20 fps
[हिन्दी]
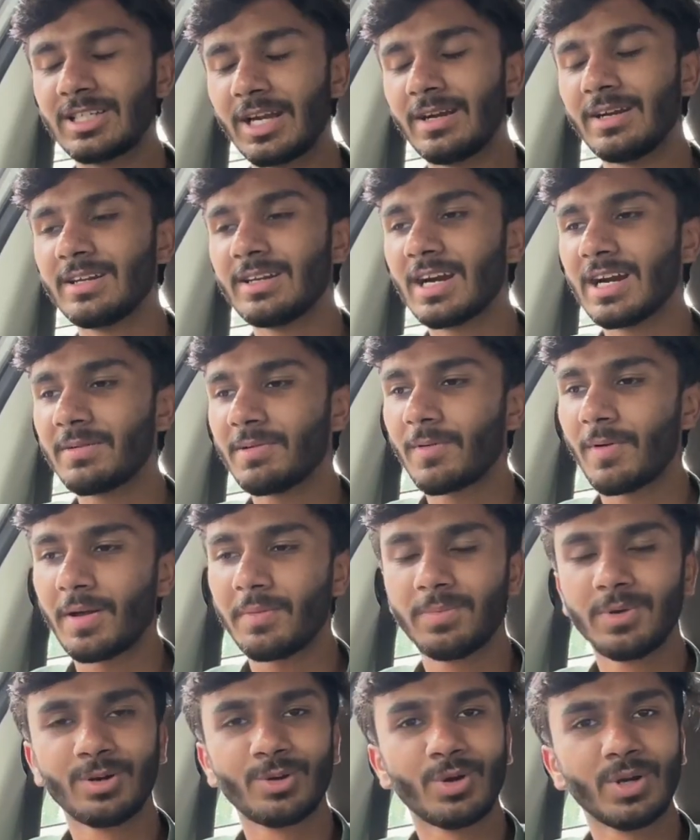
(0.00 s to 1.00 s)
चंडीगढ़ में भाई
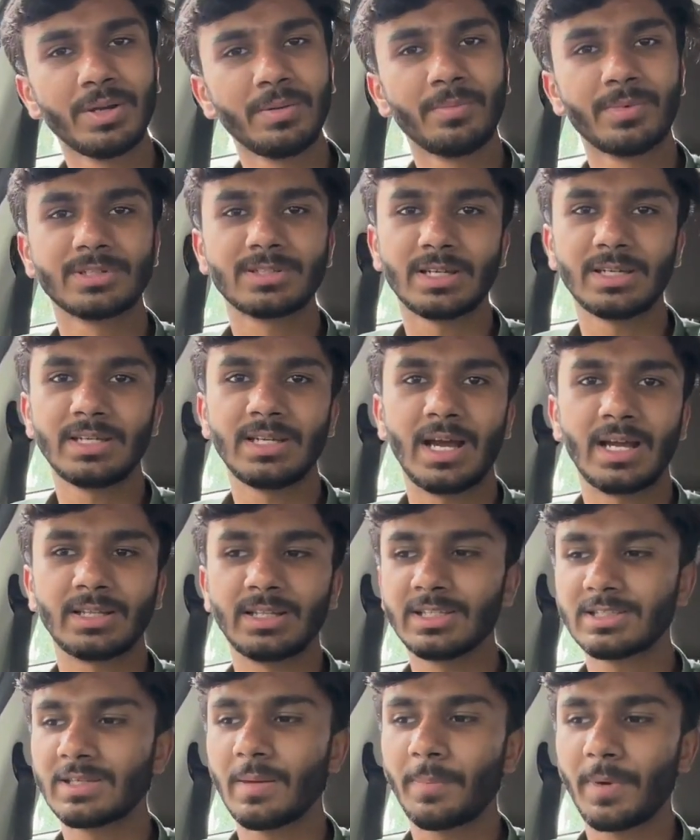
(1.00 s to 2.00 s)
बिल्कुल भी मज़ा नहीं आया था
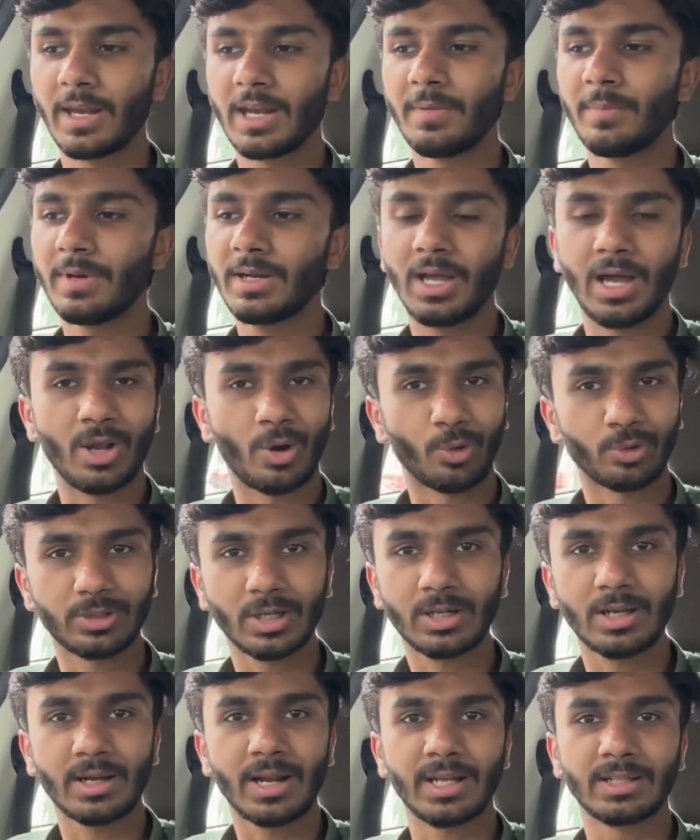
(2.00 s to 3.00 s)
इससे पहले मैंने यहाँ
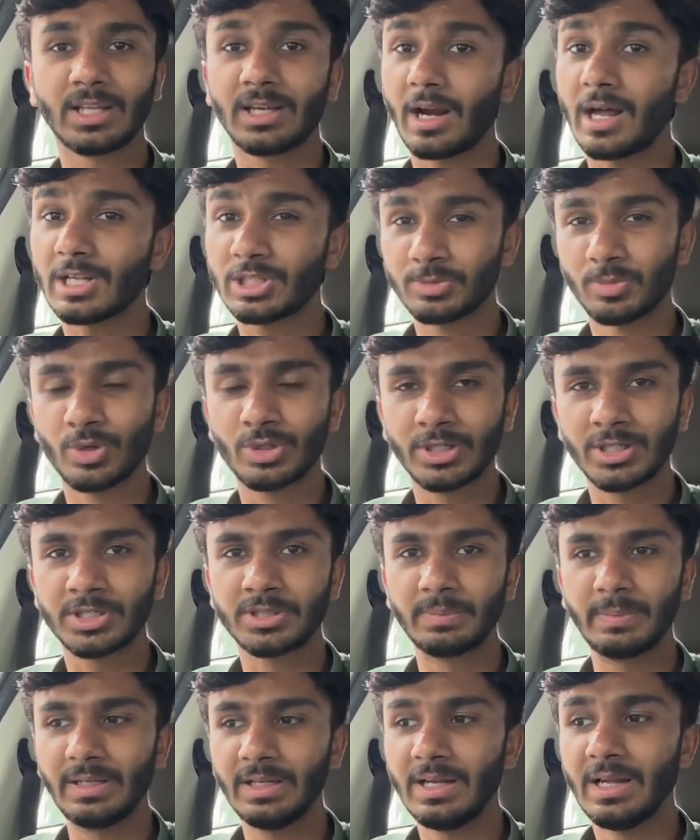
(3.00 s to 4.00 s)
रोहतक कराया था राज
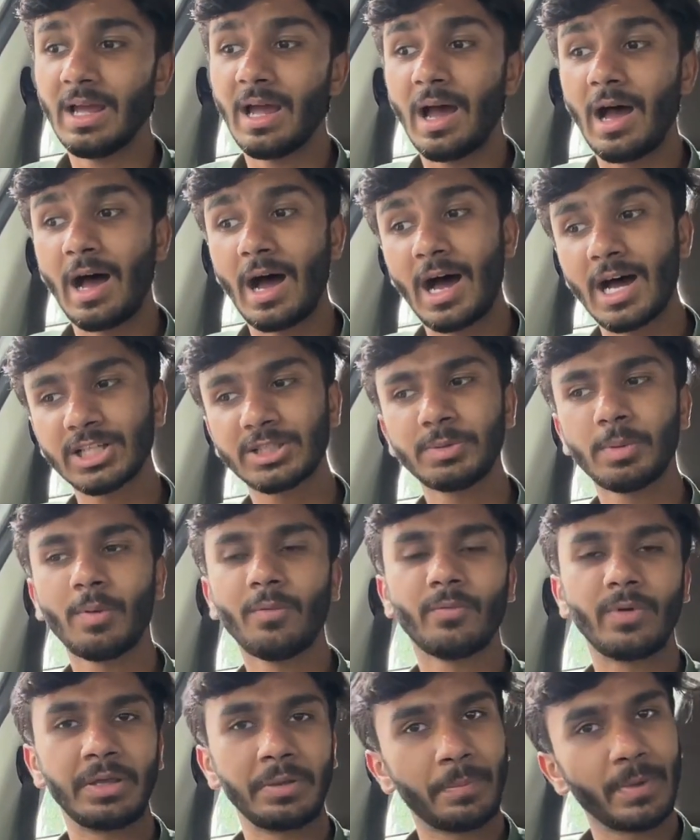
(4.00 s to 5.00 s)
मोटर्स में आज भी
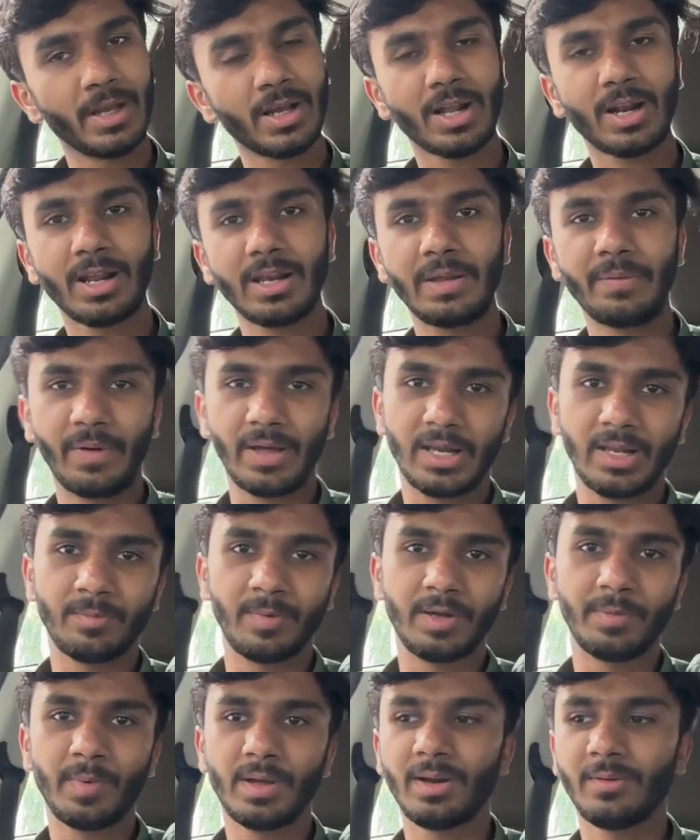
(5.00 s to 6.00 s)
हम वहीं पर कराने वाले हैं
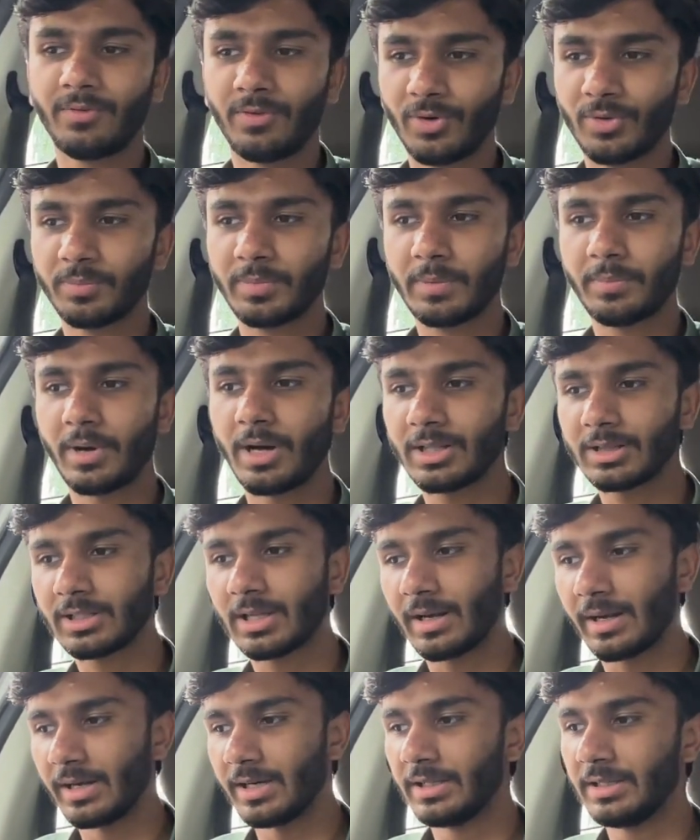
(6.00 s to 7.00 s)
भाई मैंने फ़ोन पे बात
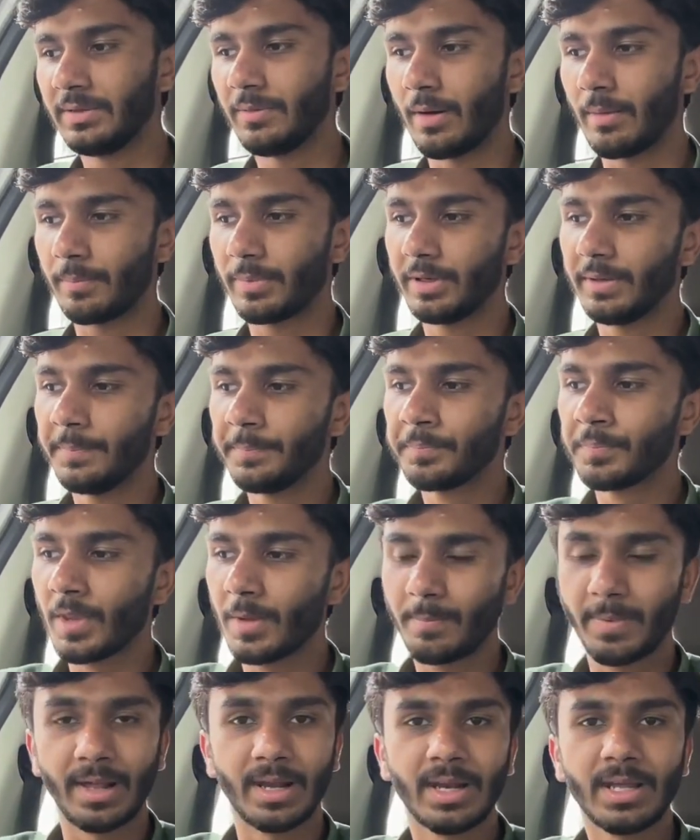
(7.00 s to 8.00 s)
कर ली थी वहाँ पे
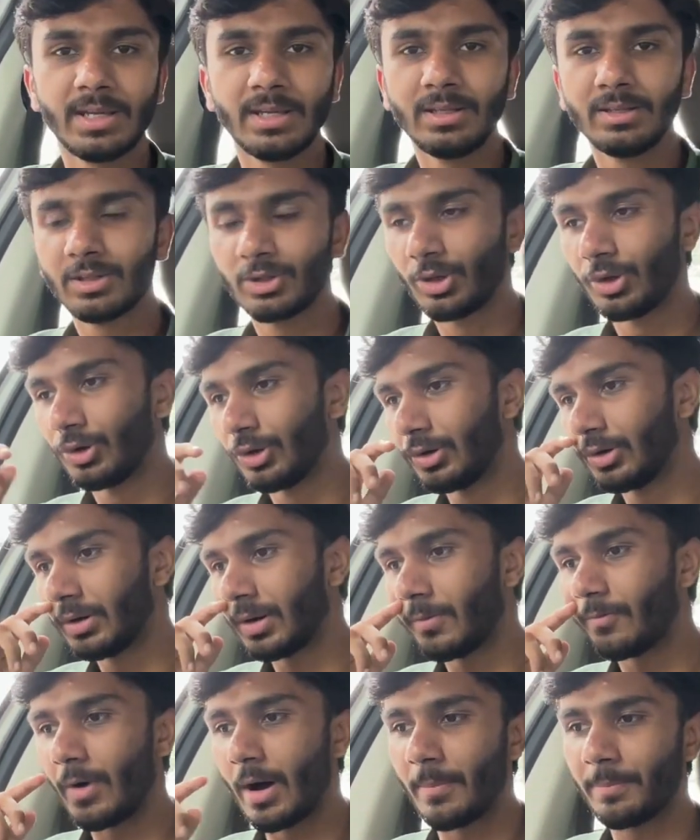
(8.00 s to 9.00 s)
पहले ही तो
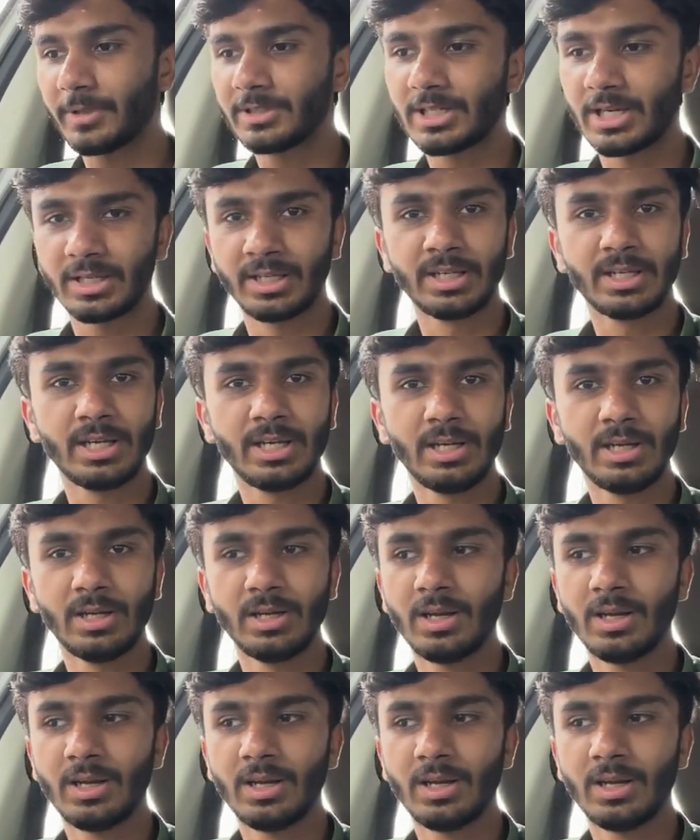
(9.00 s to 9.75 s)
वहाँ पे जाएंगे